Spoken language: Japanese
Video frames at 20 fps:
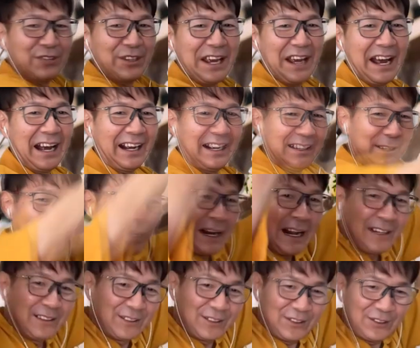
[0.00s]
上げて、
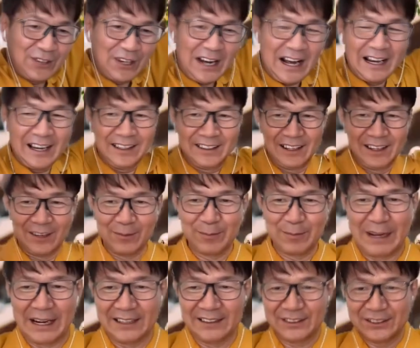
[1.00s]
バランスを上げて、
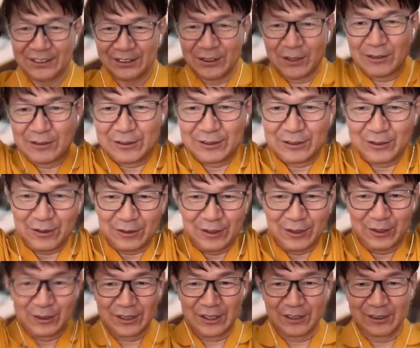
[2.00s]
バランスよくこう
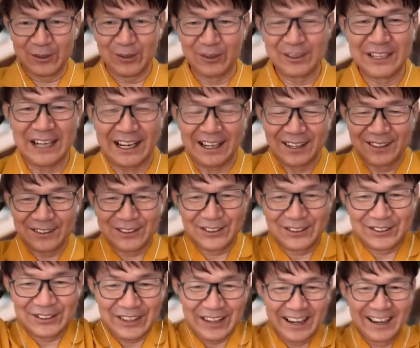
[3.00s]
両手を同時に上げるって
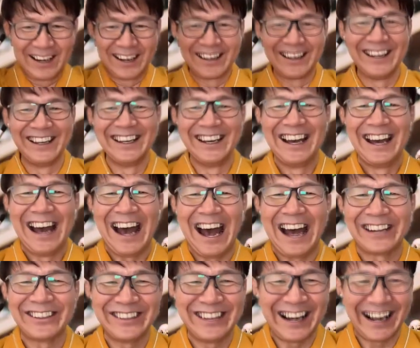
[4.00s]
いうのはね
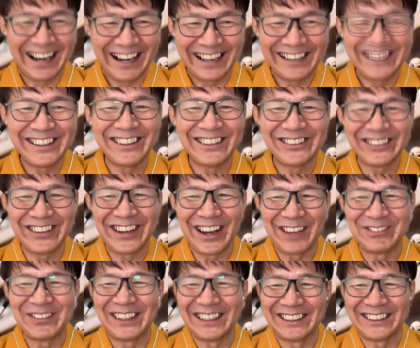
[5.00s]
歩きながらやってるとね、
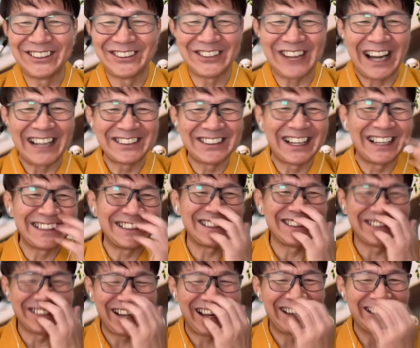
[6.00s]
やっぱりちょっと恥ずかしいで
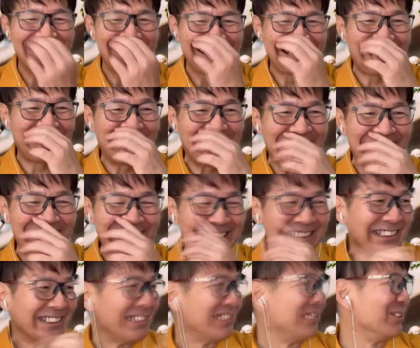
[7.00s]
すね。たまに
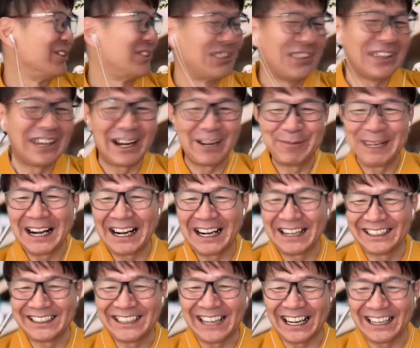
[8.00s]
後ろから見られ
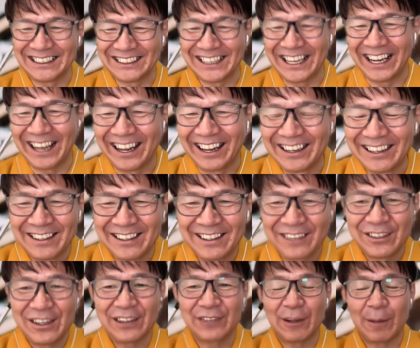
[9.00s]
てたりしてね。
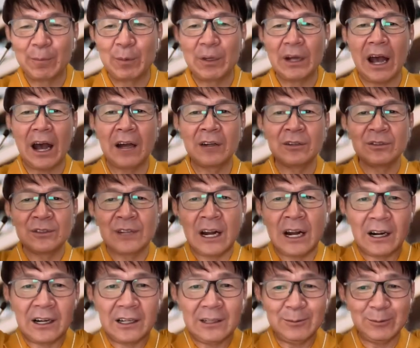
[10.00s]
だけどやっぱり歩き
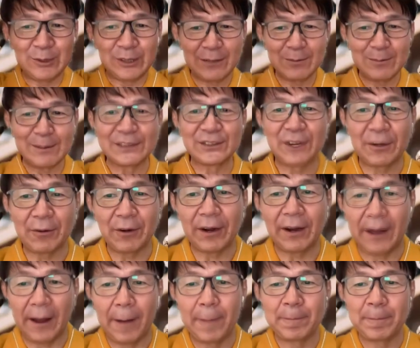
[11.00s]
ながらもできますね、これね、